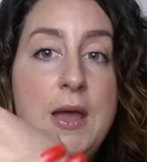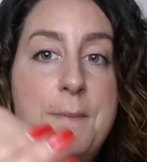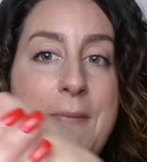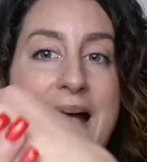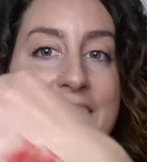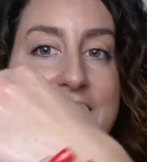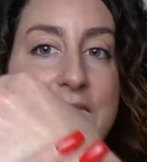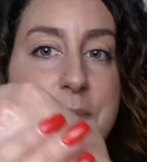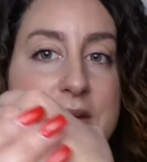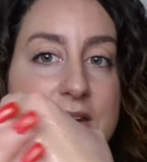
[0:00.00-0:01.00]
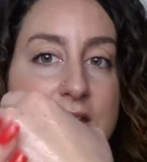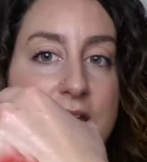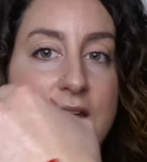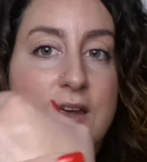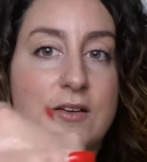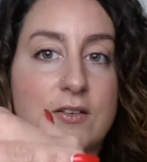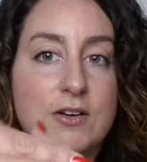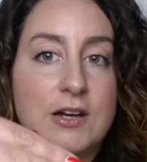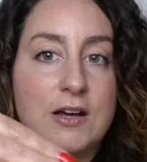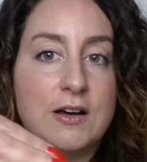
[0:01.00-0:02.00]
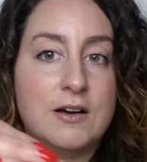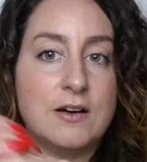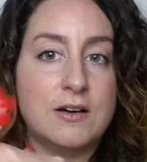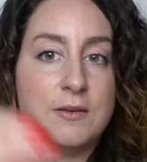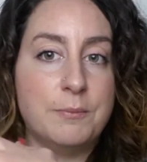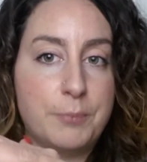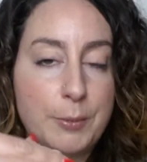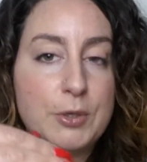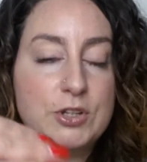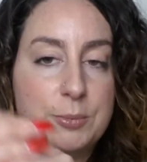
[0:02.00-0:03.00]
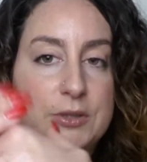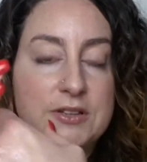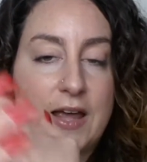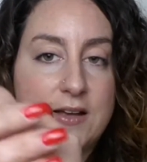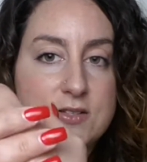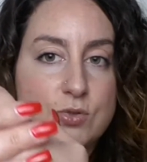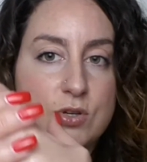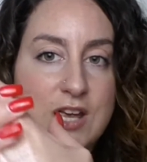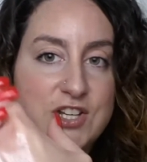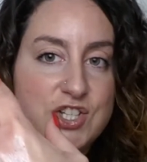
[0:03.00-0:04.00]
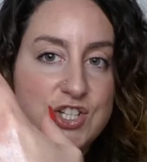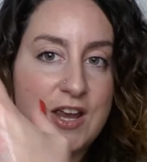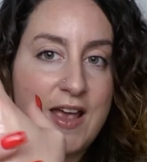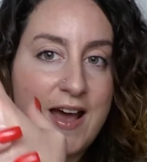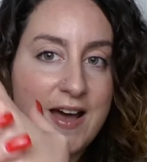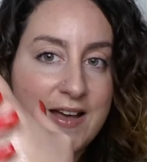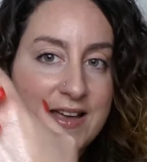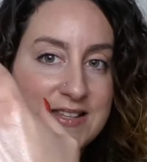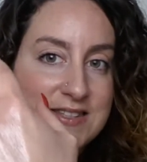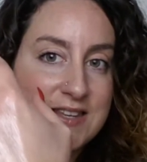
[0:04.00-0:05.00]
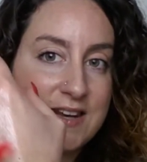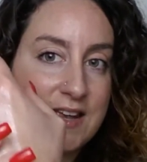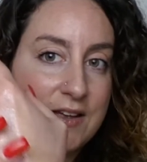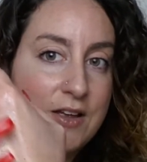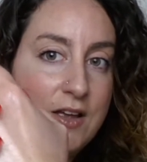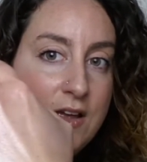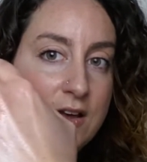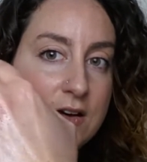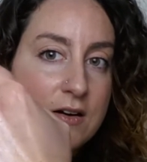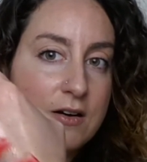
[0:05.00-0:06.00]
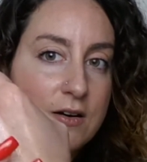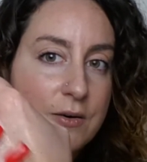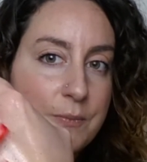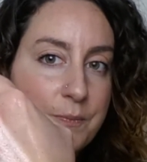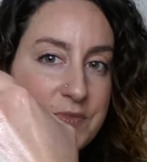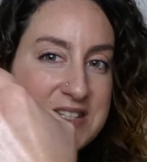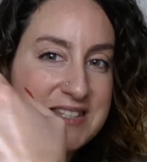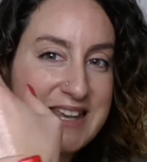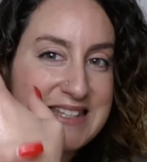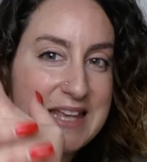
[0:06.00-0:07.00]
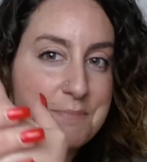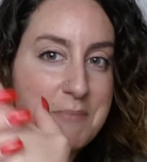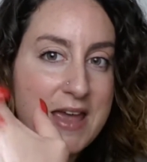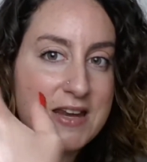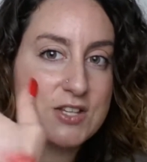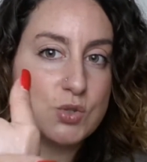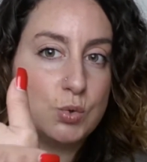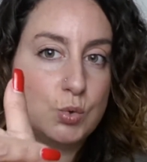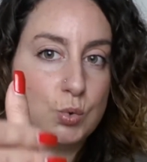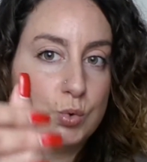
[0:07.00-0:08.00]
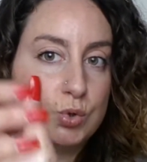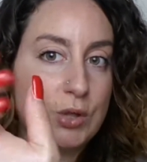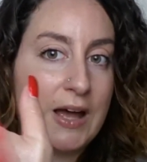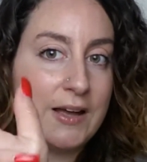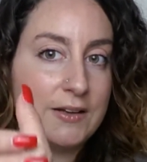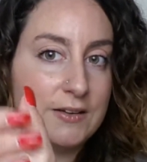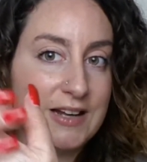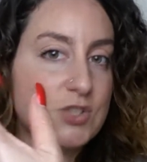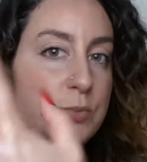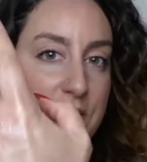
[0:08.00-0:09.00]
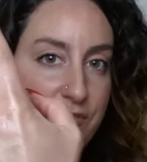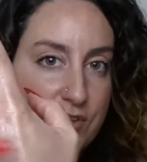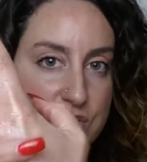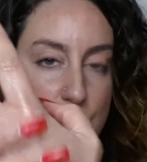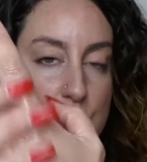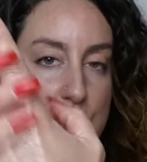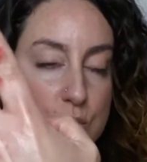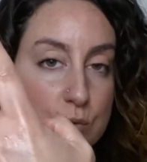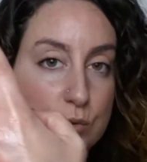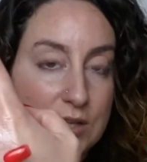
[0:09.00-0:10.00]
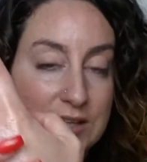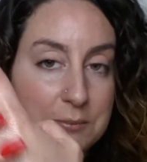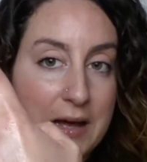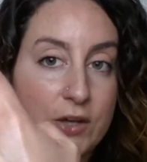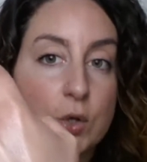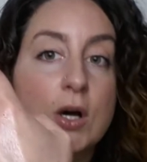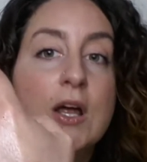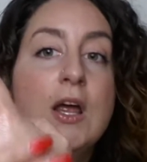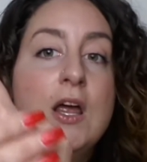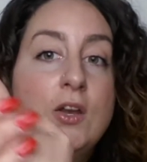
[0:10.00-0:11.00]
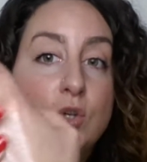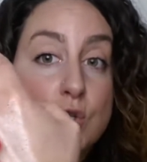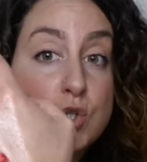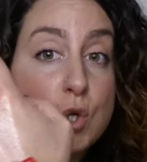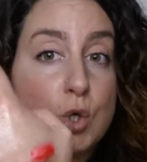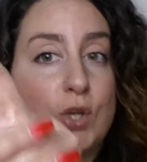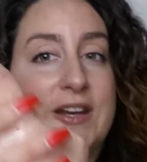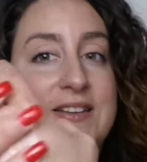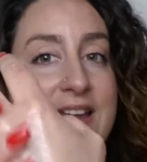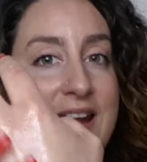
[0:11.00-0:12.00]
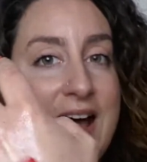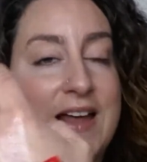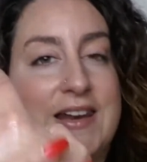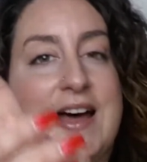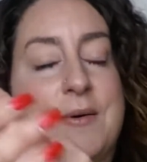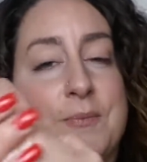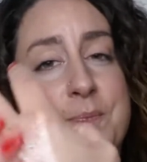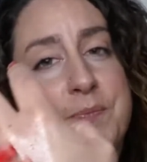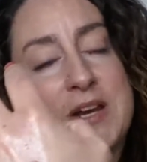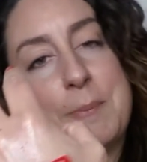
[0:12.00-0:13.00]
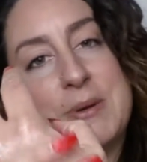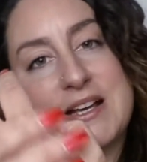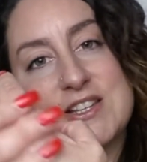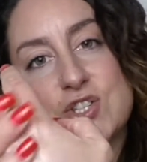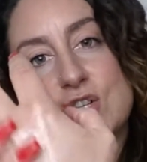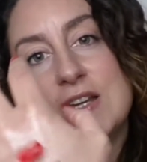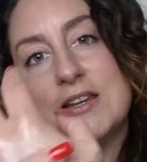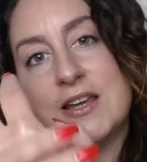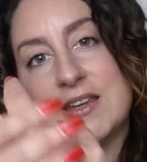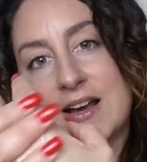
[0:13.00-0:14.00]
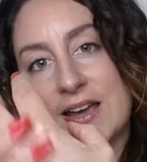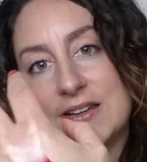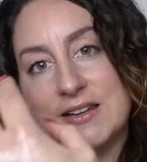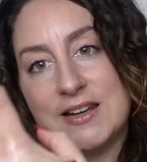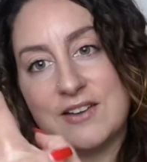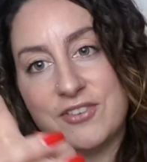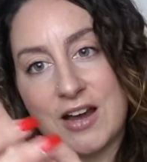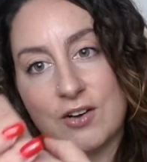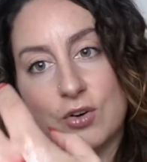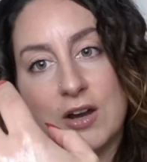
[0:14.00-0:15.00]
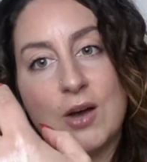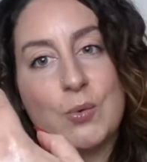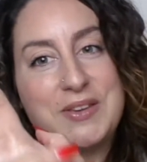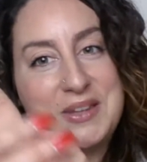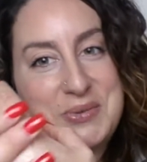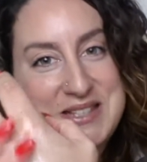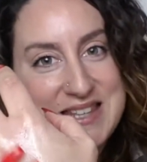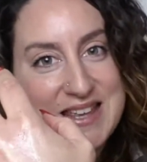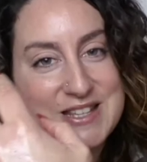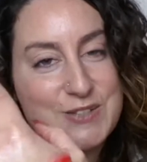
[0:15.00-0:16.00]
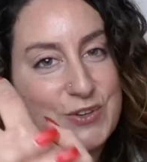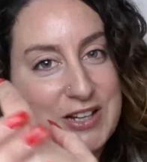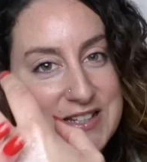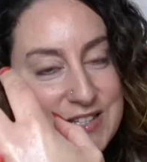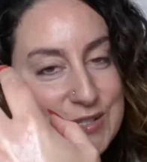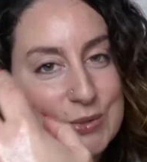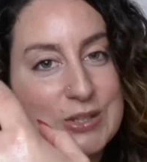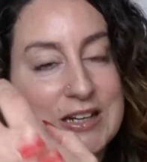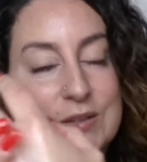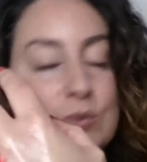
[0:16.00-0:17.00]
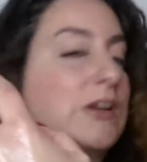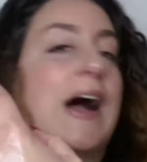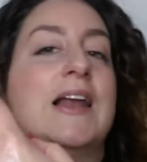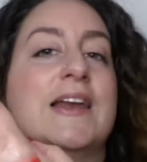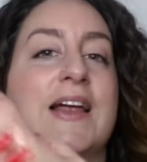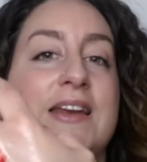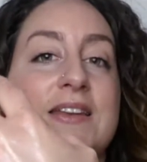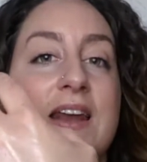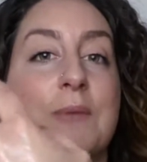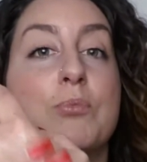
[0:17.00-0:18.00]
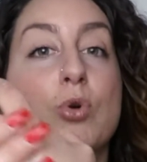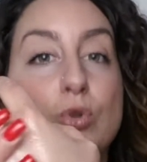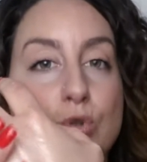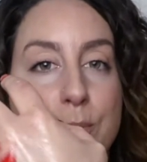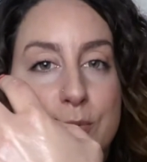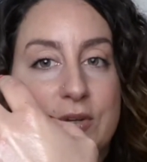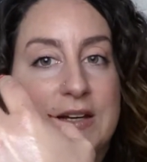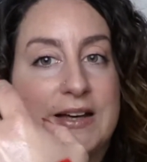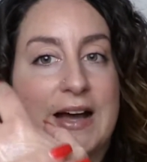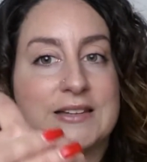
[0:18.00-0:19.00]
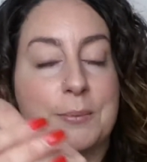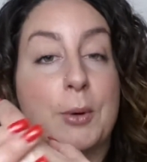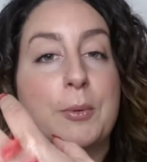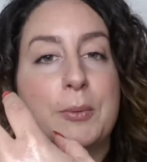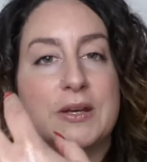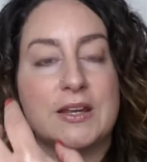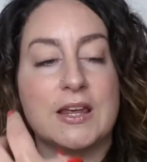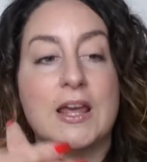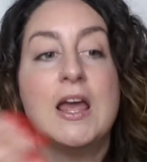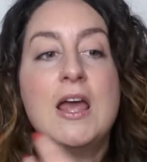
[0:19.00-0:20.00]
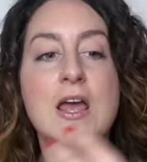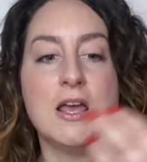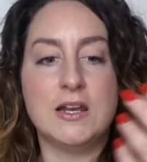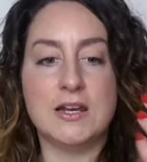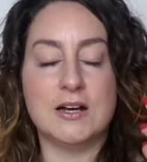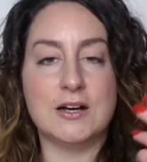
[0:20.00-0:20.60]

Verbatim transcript: ma anche perché il, proprio il tipo di texture riesce a essere um, stesa bene su tutta la superficie, quindi su tutta la mano non solo renderà l'applicazione la, degli acheni della fragola, quindi questa esfoliazione naturale, la renderà molto più delicata proprio perché il,